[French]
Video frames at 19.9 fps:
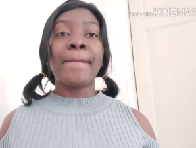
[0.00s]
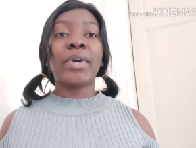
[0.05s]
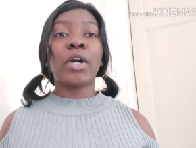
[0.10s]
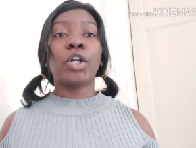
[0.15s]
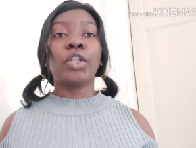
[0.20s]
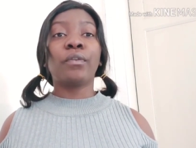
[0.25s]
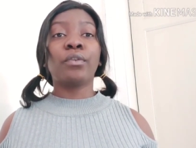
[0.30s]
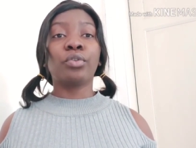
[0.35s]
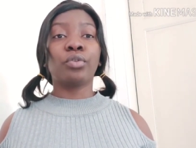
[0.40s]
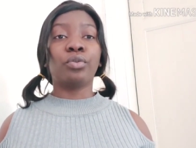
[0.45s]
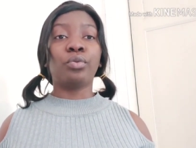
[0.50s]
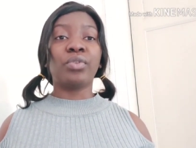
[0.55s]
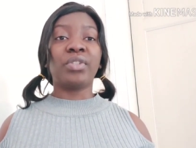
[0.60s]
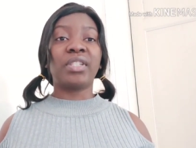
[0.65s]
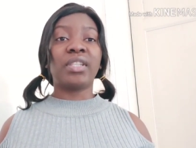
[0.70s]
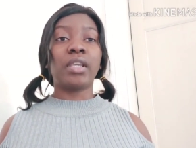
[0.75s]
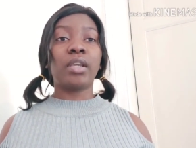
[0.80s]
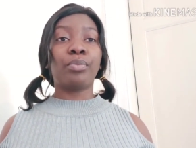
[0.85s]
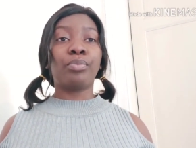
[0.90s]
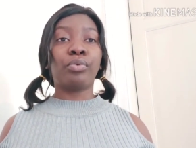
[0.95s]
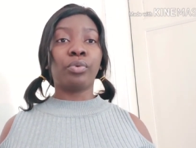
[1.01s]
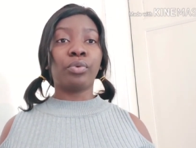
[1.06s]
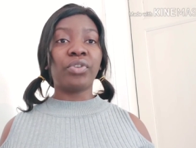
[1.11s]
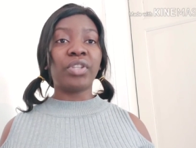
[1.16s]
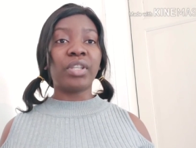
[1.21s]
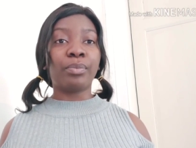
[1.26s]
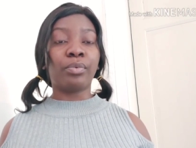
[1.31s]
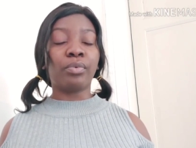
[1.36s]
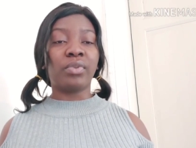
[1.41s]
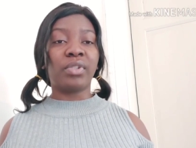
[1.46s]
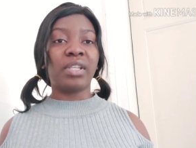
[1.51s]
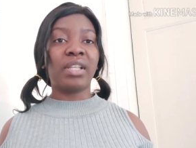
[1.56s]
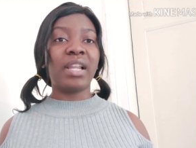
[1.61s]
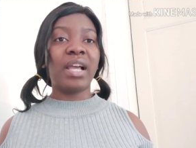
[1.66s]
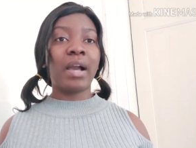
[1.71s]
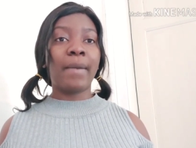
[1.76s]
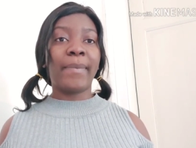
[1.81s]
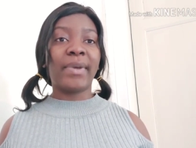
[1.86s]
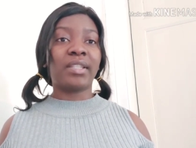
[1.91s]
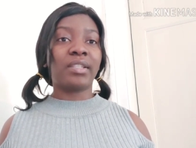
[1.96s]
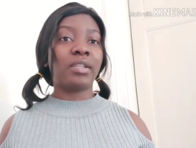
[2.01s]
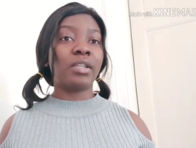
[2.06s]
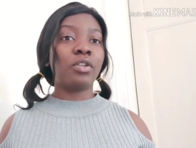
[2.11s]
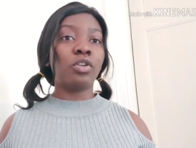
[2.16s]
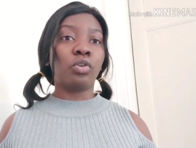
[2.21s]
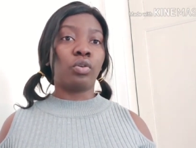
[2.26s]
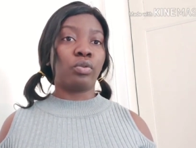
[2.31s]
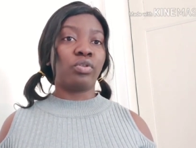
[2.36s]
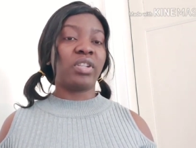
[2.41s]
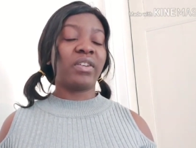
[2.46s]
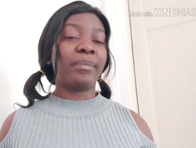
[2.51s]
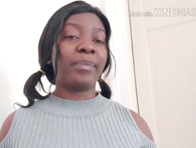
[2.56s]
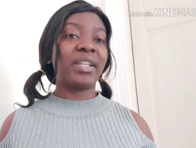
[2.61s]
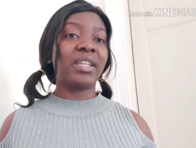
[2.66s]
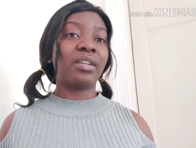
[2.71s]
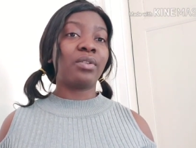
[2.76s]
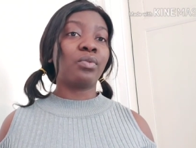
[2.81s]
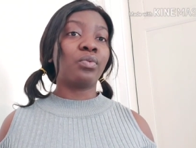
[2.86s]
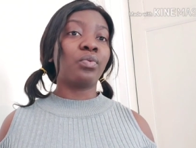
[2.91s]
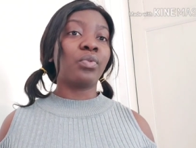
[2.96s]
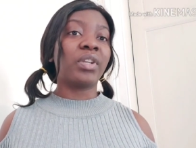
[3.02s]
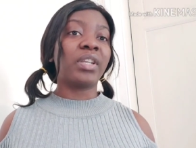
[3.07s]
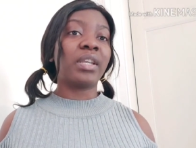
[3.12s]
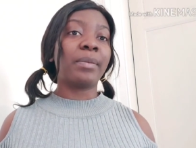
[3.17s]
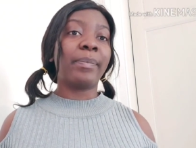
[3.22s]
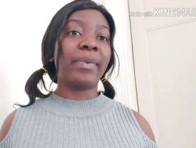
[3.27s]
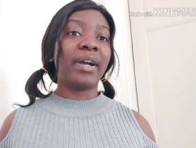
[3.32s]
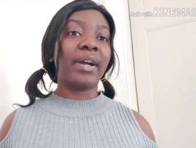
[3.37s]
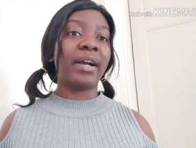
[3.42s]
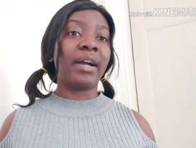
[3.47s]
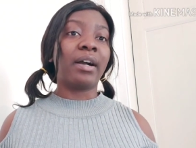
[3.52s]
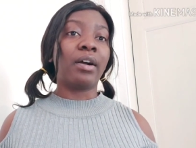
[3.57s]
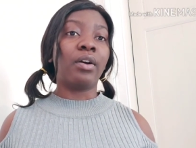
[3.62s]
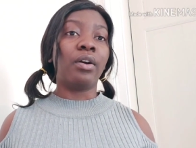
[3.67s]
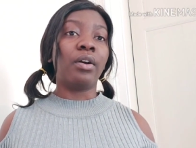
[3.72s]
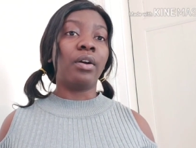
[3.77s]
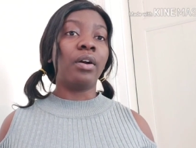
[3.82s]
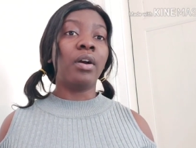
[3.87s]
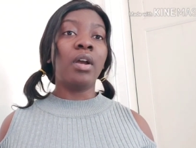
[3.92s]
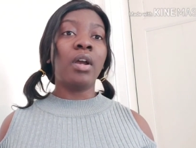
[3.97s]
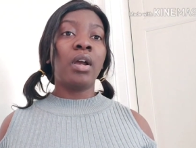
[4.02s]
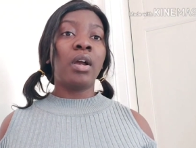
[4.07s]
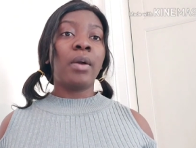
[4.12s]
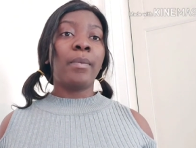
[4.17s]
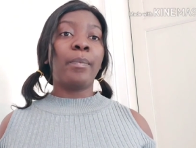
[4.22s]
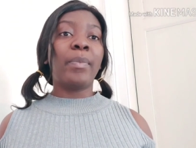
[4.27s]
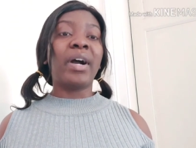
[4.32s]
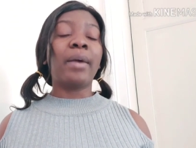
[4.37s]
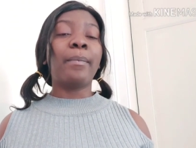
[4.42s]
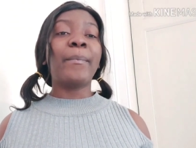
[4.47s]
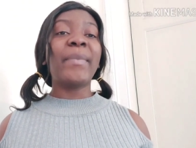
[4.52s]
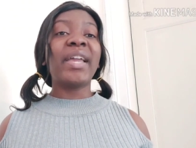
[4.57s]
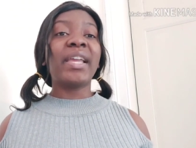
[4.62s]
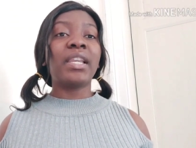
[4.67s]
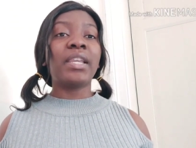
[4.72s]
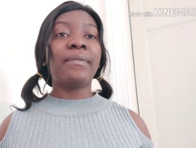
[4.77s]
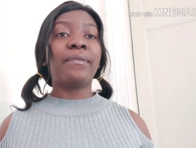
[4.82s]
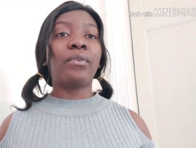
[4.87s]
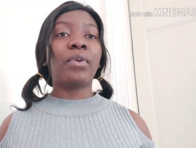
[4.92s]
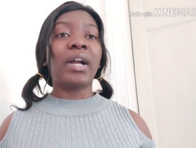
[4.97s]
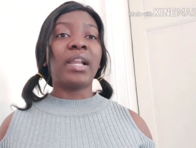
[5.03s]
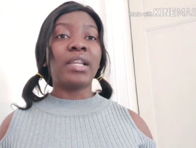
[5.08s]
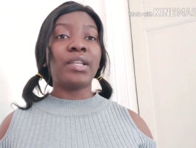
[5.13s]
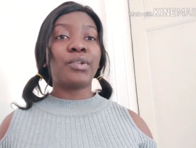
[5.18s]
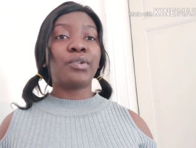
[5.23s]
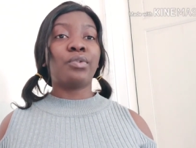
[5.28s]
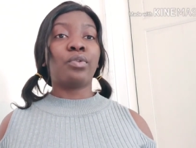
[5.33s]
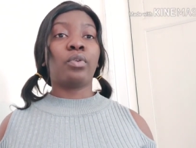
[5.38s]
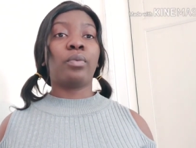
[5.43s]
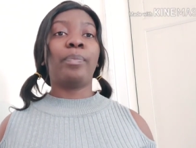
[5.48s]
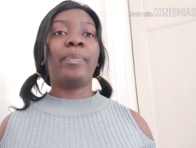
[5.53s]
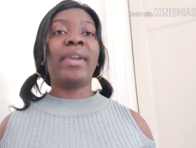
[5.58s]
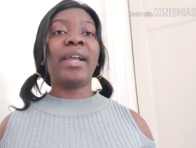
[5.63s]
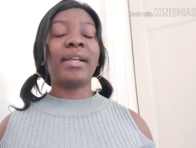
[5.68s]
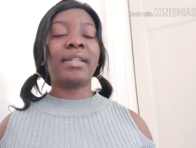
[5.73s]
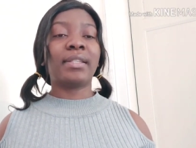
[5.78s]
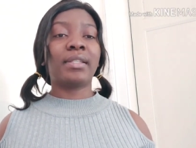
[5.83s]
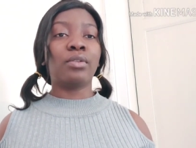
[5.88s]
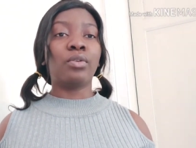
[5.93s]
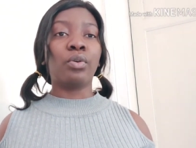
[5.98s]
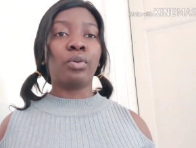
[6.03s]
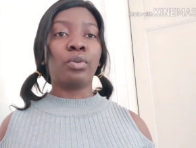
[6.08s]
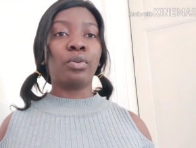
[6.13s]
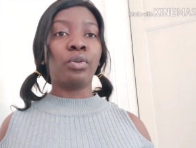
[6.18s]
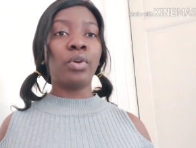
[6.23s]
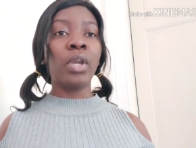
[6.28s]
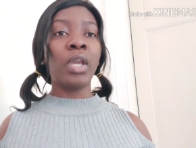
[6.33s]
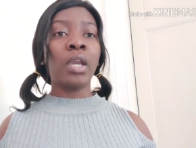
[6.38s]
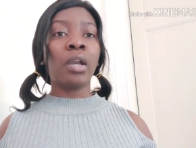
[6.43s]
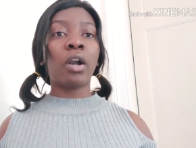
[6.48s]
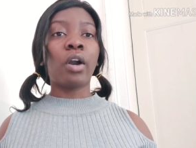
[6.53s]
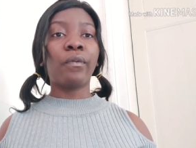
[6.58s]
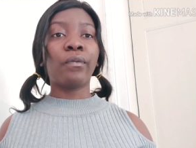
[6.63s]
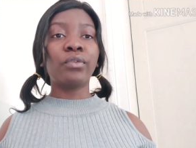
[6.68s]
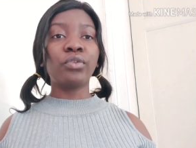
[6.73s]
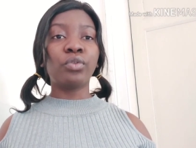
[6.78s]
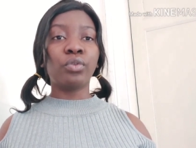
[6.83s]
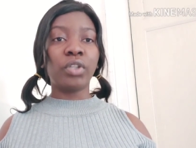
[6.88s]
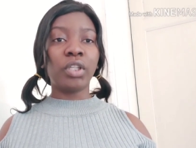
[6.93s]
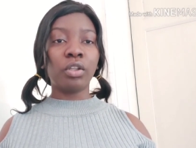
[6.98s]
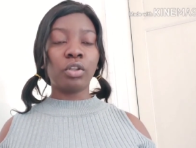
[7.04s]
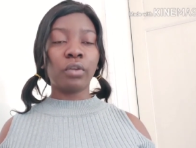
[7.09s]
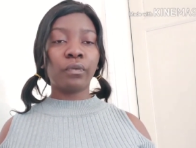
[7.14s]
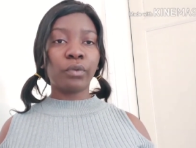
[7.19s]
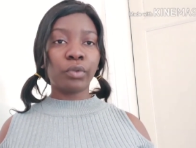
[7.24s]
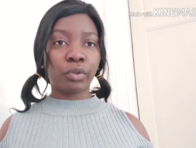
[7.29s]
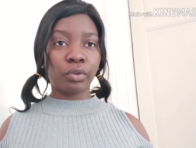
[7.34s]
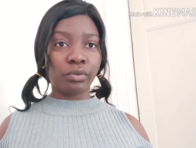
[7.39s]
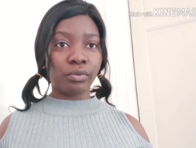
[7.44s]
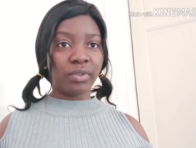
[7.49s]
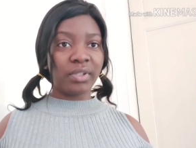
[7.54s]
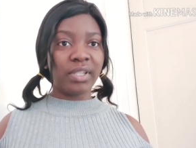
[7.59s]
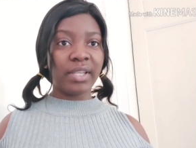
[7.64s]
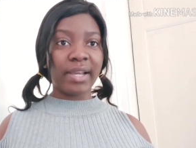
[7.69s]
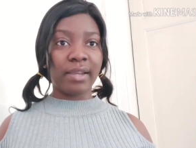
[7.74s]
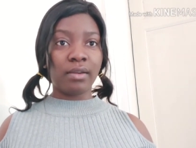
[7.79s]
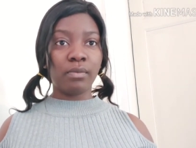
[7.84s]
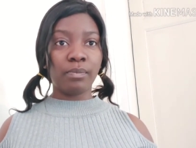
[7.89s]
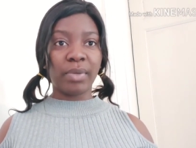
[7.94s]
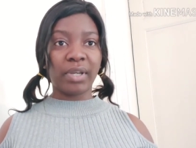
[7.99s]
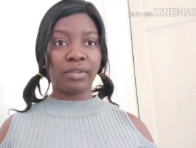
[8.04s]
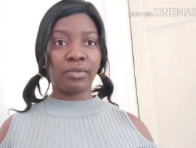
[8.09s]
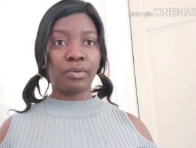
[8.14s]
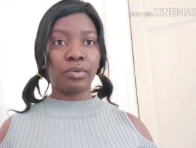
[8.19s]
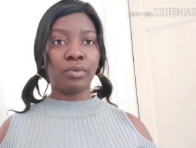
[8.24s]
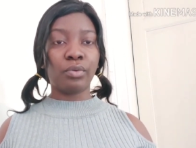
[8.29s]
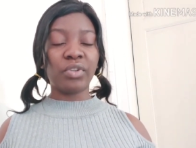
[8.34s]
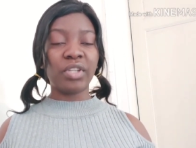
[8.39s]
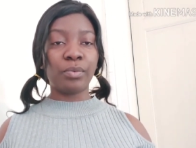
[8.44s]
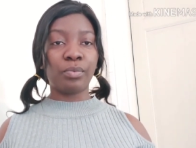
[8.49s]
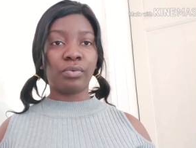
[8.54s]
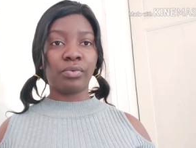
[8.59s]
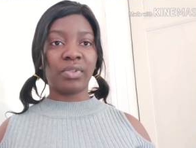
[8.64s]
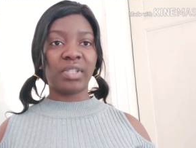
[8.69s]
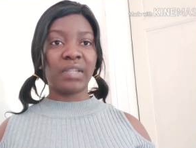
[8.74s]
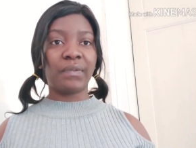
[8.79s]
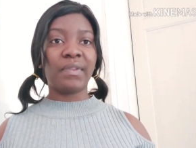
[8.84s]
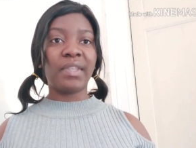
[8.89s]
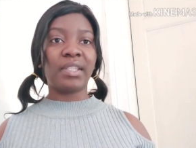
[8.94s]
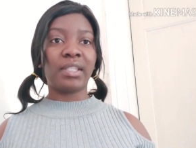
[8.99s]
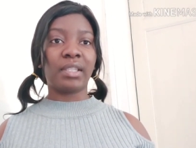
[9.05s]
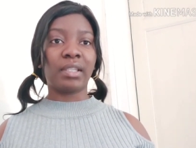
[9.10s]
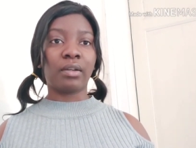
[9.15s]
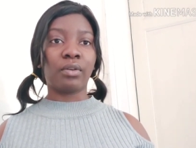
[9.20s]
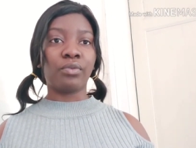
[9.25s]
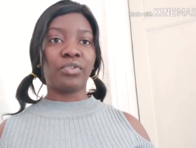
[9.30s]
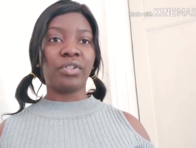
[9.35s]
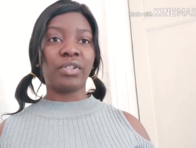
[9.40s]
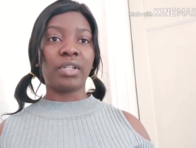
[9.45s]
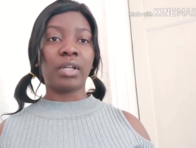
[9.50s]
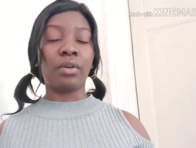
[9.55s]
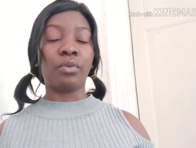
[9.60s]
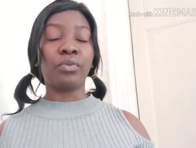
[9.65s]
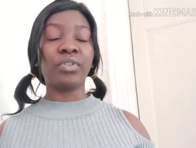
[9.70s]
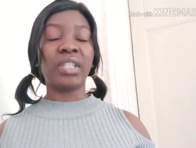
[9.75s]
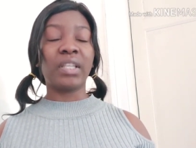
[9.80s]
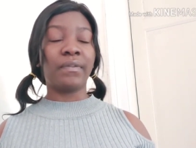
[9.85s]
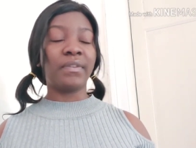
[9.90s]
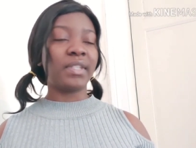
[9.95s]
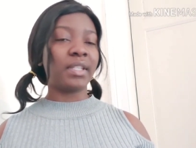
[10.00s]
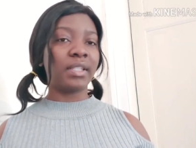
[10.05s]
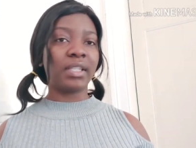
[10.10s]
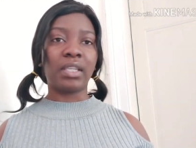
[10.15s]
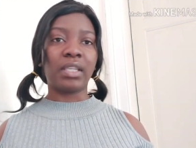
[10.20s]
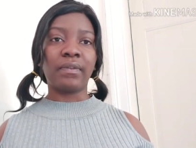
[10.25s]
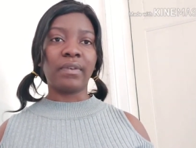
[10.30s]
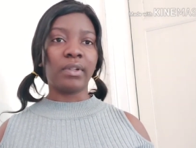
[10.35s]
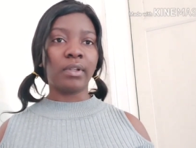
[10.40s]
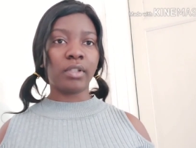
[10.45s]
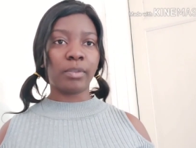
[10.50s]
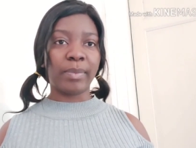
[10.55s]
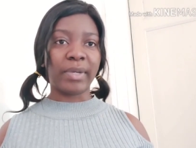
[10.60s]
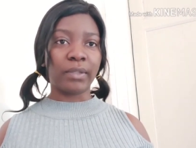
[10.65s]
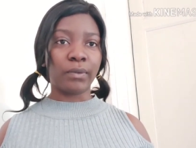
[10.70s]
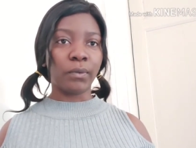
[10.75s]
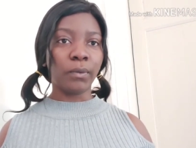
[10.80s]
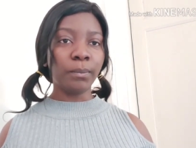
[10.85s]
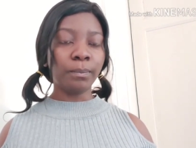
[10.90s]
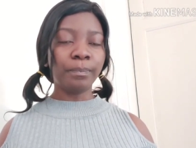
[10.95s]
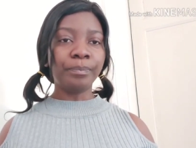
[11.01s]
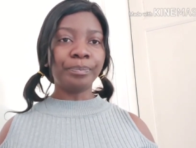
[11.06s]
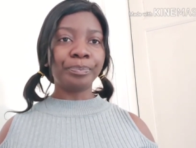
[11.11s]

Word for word: prendre votre dossier pour le déposer là, parce qu'ils ne reçoivent pas des courriers par, euh, par mail. Il faut aller sur place. Donc, euh, quand vous donnez dans votre dossier à une personne, devez déposer au service des étrangers, euh, au des équivalences, pardon.